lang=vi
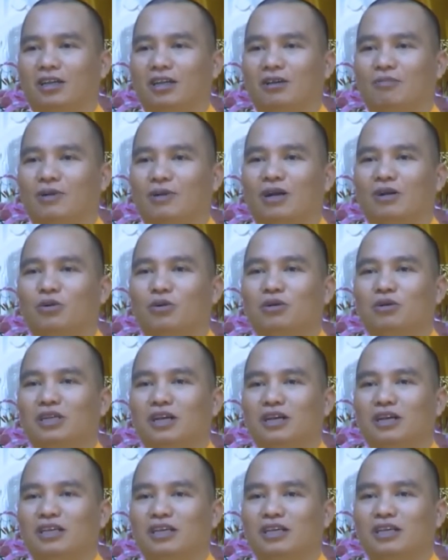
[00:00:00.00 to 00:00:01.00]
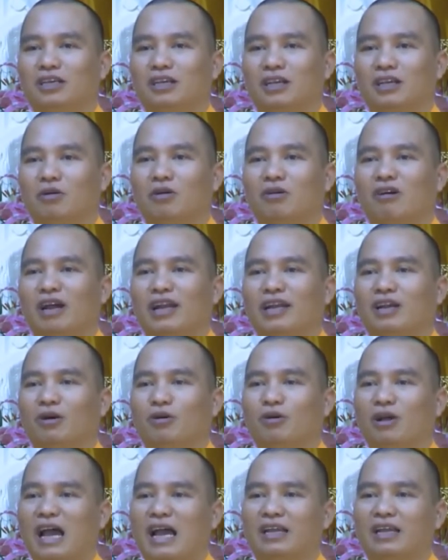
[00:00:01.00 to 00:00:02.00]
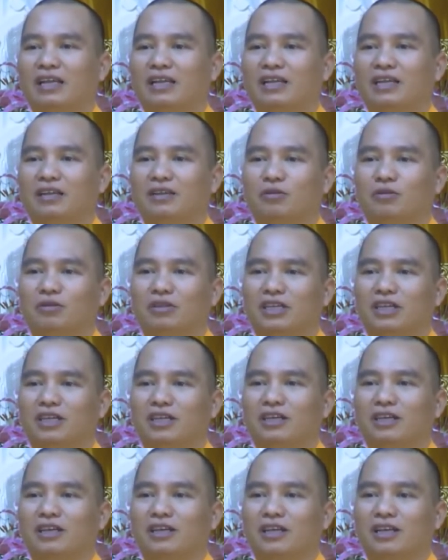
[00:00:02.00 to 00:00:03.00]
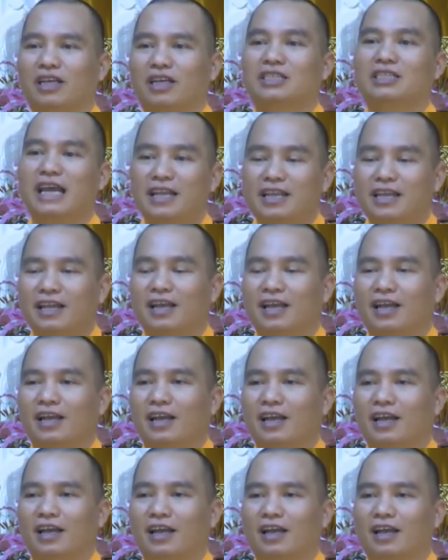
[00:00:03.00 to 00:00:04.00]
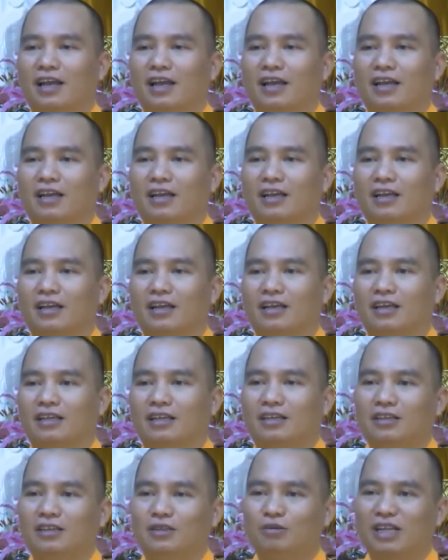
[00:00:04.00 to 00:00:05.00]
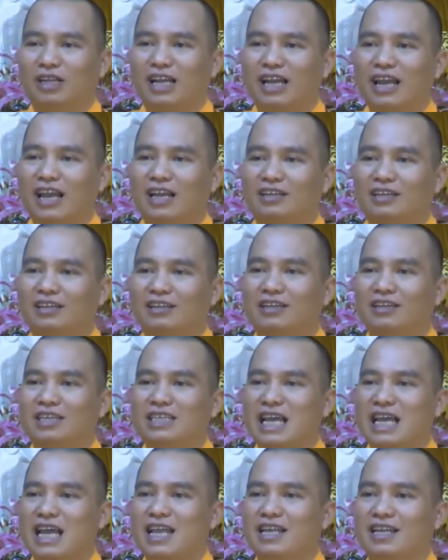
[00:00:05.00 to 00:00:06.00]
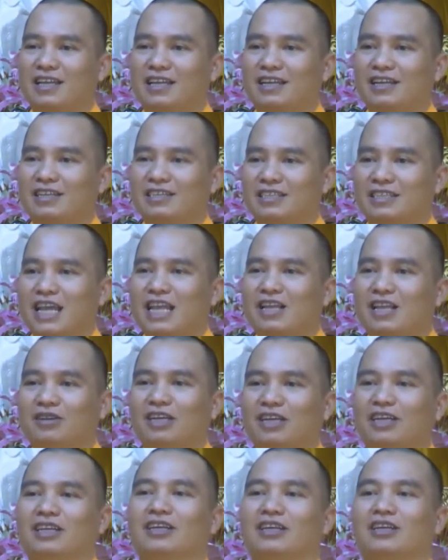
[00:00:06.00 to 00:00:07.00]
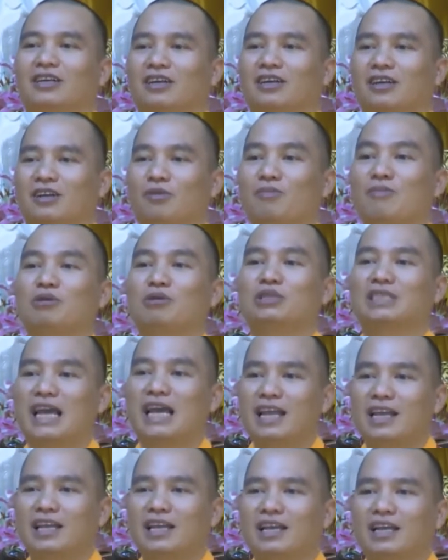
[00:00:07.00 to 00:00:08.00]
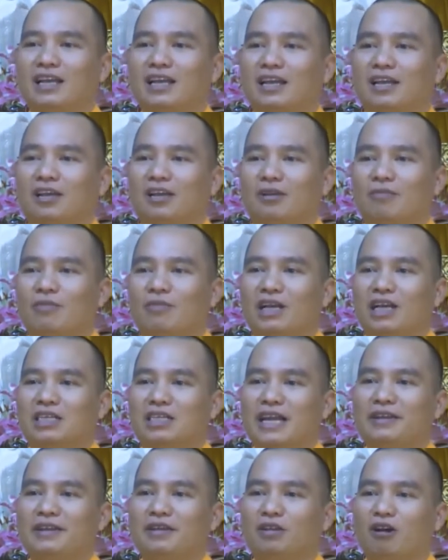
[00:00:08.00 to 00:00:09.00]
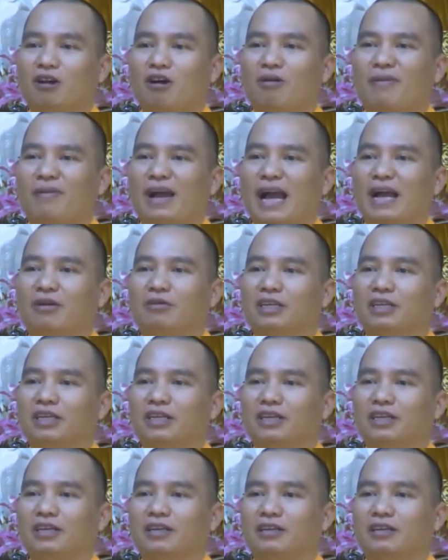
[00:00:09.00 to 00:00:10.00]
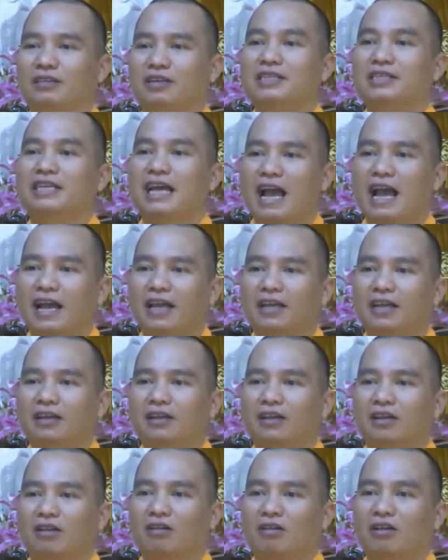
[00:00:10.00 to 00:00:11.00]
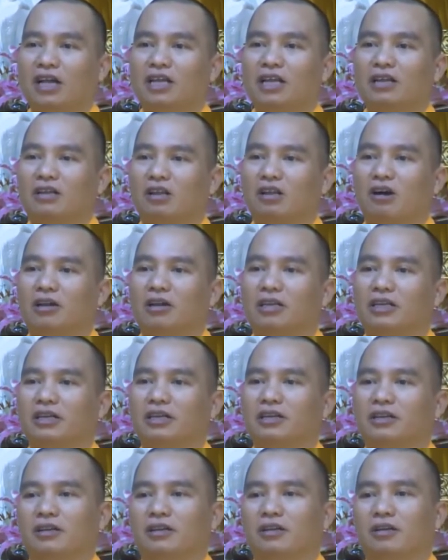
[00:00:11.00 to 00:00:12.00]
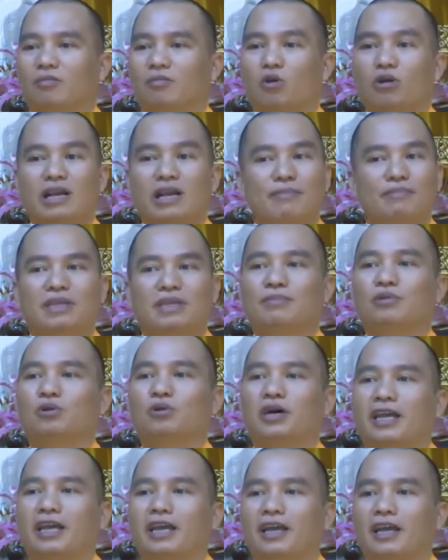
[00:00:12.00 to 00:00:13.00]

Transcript: mà cúng cho gì cầu con cầu cái thì nên cúng gì cây xanh từ chúng ta nghe cái từ cái xanh xanh có nghĩa gì có màu xanh mà cây xanh nó thọ mạng cũng thì rất dài có cây nó thọ gì bốn năm trăm tuổi